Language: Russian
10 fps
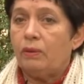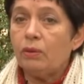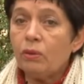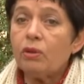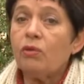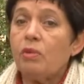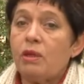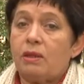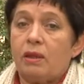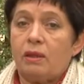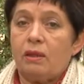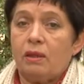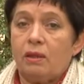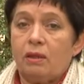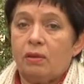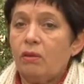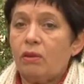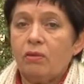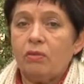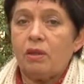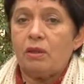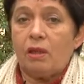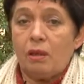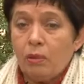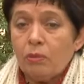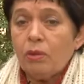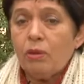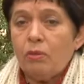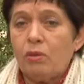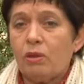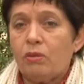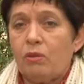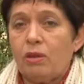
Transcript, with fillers: Но нужно вместе это делать, только вместе. А мы многое можем